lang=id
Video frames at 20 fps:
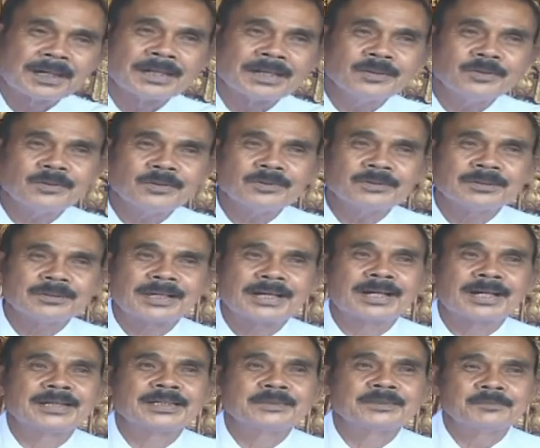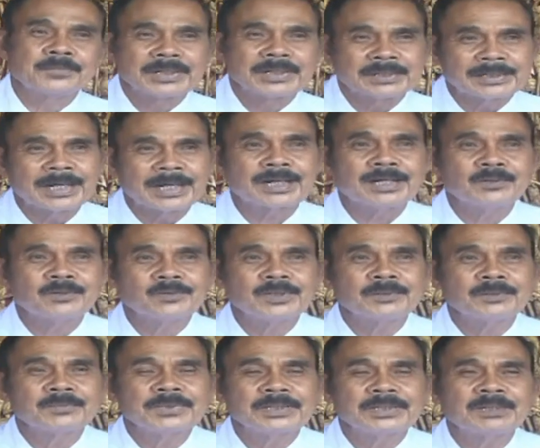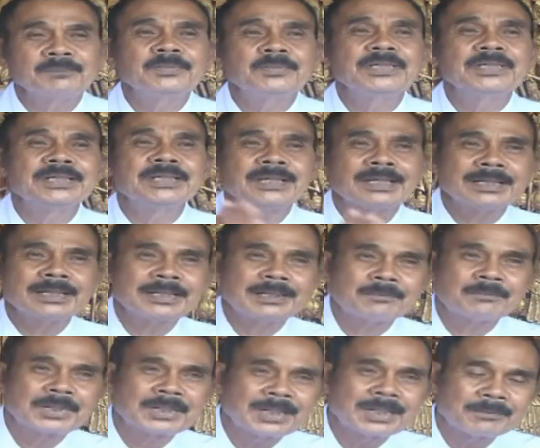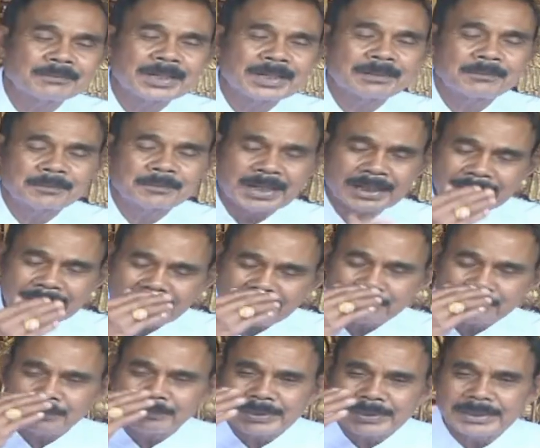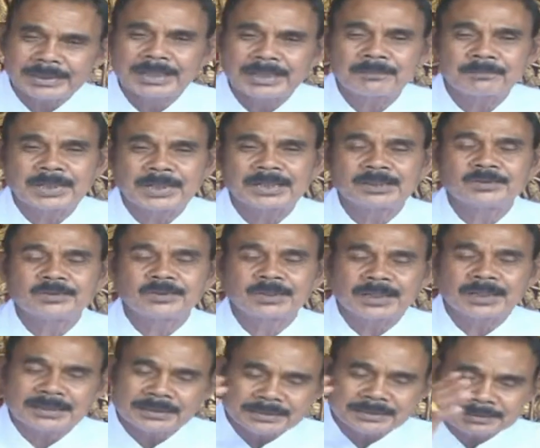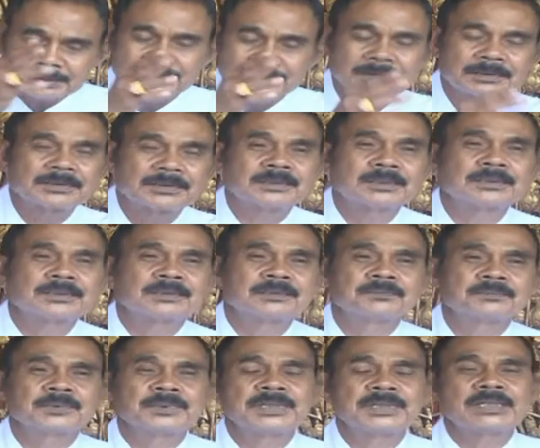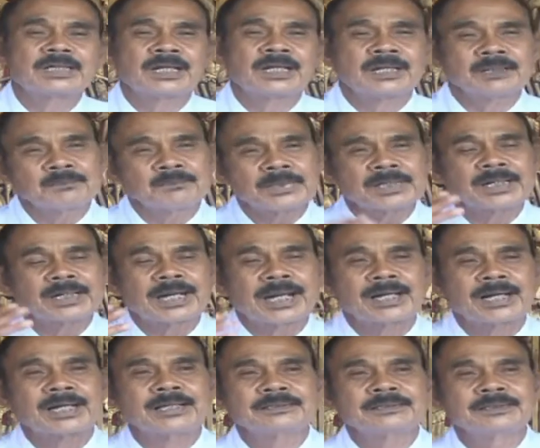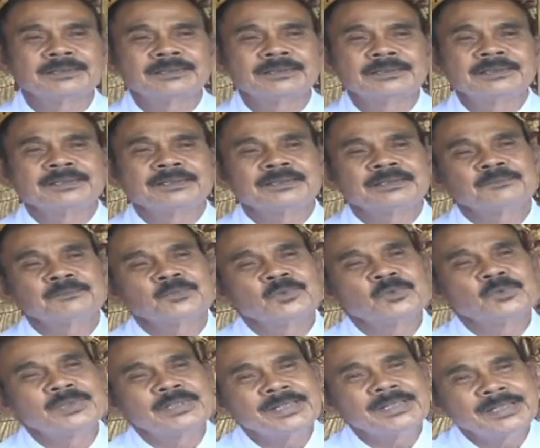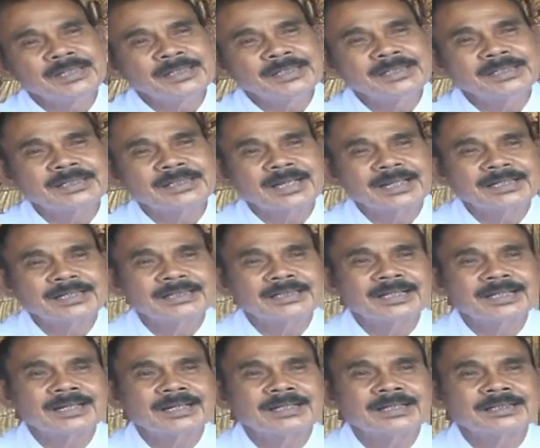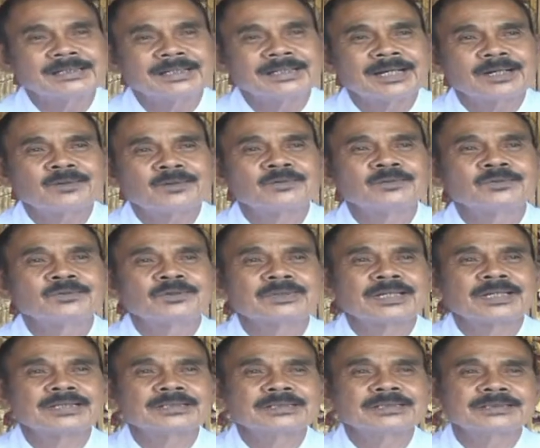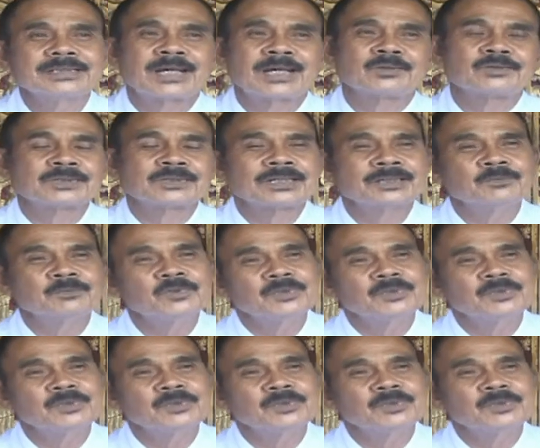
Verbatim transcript: ayo ah, diperintahkan oleh pikir pikiran yang pertama mata memberikan pantulan pikiran menggerakkan budi tidak diajak konsultasi seharusnya kan